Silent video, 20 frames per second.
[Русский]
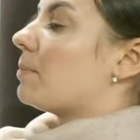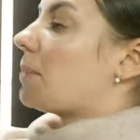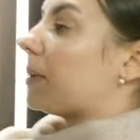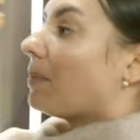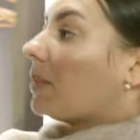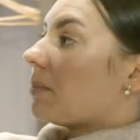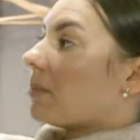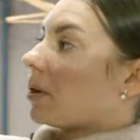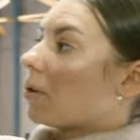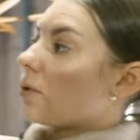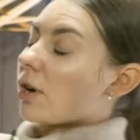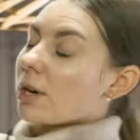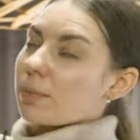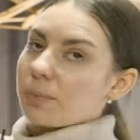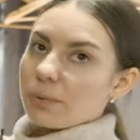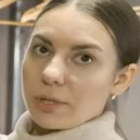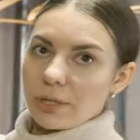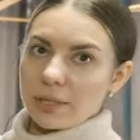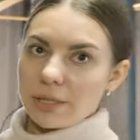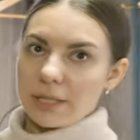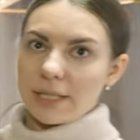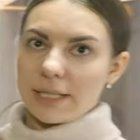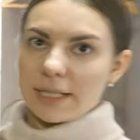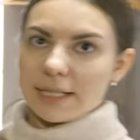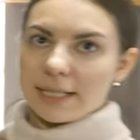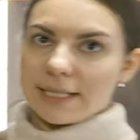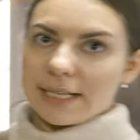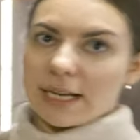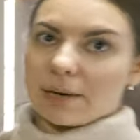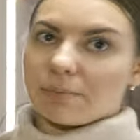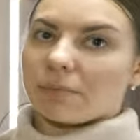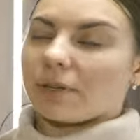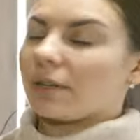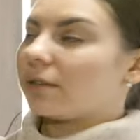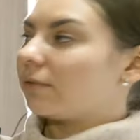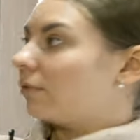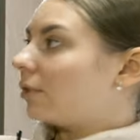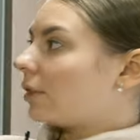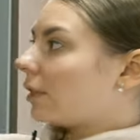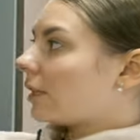помимо корпусных систем
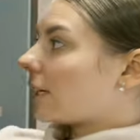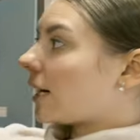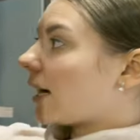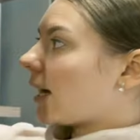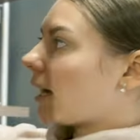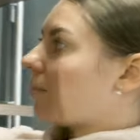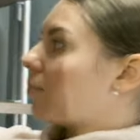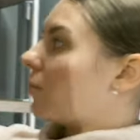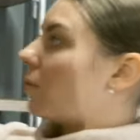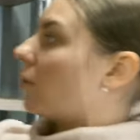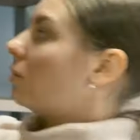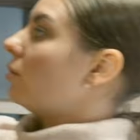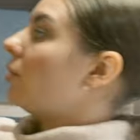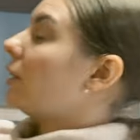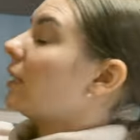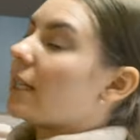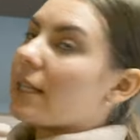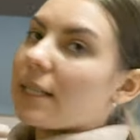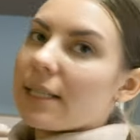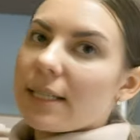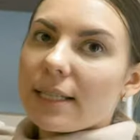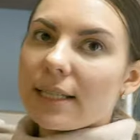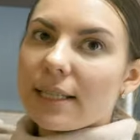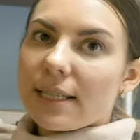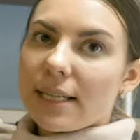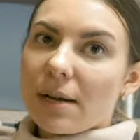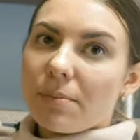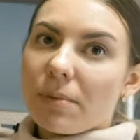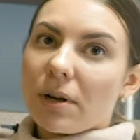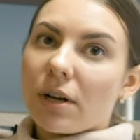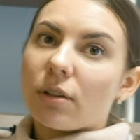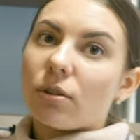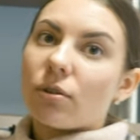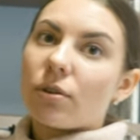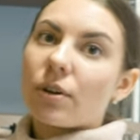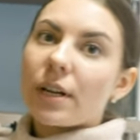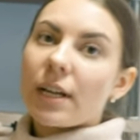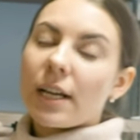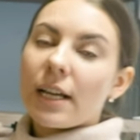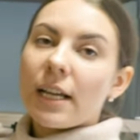вот такая модульная система,
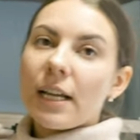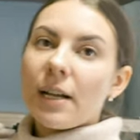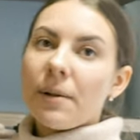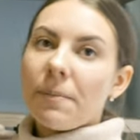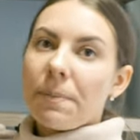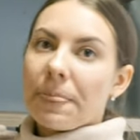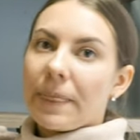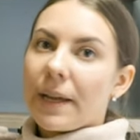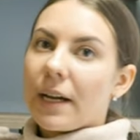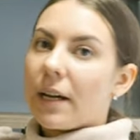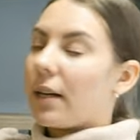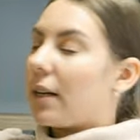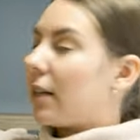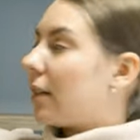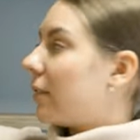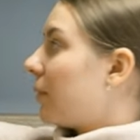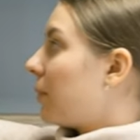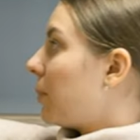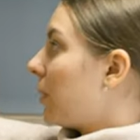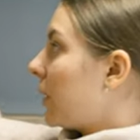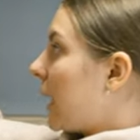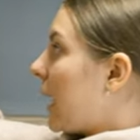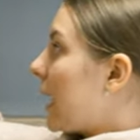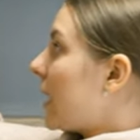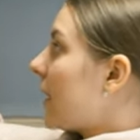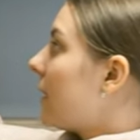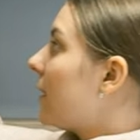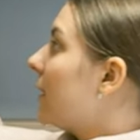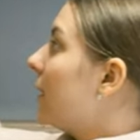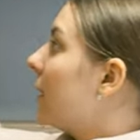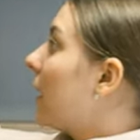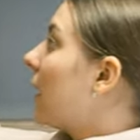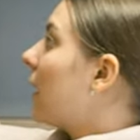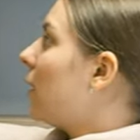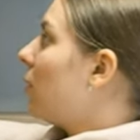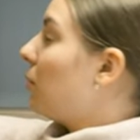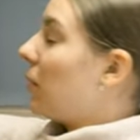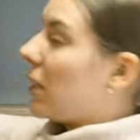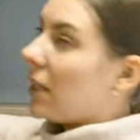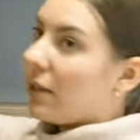которая а, выполняется на
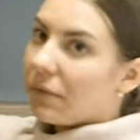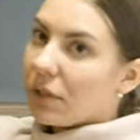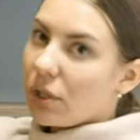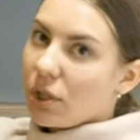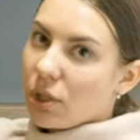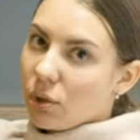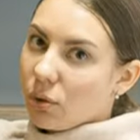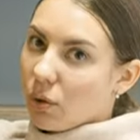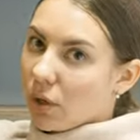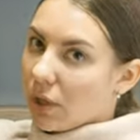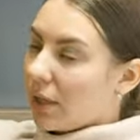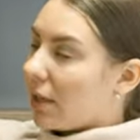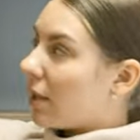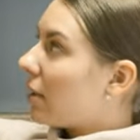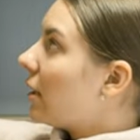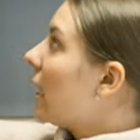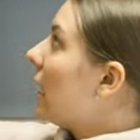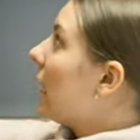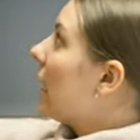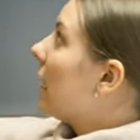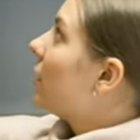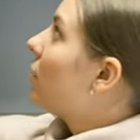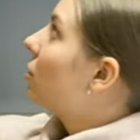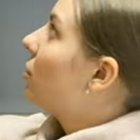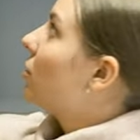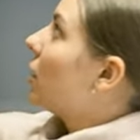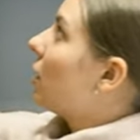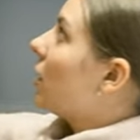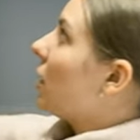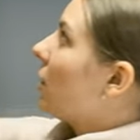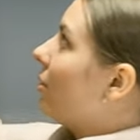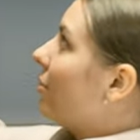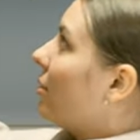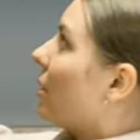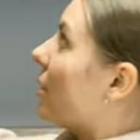алюминиевых стойках. Стойки идут с